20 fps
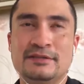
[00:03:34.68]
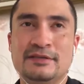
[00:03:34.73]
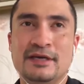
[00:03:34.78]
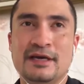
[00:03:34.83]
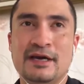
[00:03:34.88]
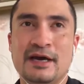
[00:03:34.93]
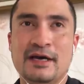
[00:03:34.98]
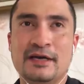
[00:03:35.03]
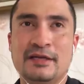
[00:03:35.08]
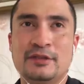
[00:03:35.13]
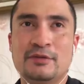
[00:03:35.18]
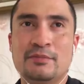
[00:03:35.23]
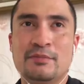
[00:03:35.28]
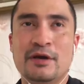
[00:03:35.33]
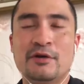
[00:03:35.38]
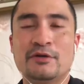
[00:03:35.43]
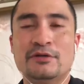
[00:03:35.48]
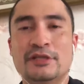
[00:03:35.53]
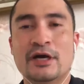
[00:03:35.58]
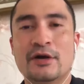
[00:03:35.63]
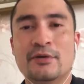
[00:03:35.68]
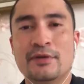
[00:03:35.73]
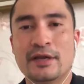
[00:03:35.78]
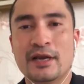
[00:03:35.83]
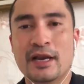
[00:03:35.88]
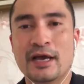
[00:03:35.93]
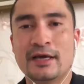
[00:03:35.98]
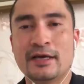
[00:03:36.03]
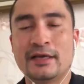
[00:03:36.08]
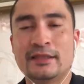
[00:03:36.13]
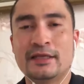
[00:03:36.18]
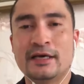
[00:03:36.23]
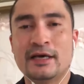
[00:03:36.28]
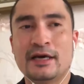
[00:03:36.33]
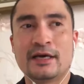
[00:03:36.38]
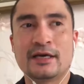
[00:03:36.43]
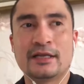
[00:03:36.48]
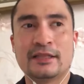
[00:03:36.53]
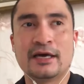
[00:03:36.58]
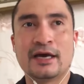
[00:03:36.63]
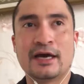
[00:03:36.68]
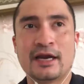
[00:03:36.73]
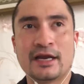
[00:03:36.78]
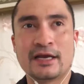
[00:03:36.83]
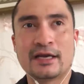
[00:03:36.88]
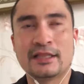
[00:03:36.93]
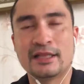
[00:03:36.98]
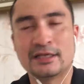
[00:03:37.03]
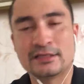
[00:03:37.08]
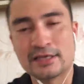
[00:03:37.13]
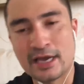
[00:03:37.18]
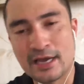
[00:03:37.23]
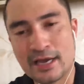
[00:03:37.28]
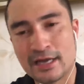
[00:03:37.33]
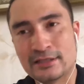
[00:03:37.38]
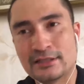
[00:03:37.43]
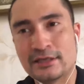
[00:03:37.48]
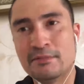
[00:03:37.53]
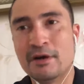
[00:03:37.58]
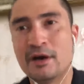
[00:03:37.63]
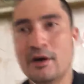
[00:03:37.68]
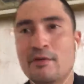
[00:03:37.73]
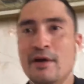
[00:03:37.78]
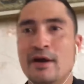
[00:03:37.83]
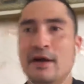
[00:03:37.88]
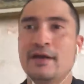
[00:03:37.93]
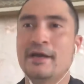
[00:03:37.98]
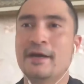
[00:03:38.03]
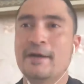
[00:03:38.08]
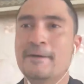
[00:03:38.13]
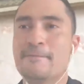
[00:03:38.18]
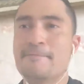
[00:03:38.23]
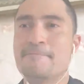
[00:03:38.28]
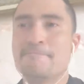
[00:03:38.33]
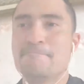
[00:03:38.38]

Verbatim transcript: ya itu manusiawi lah kita kita karena kita sayang sama keluarga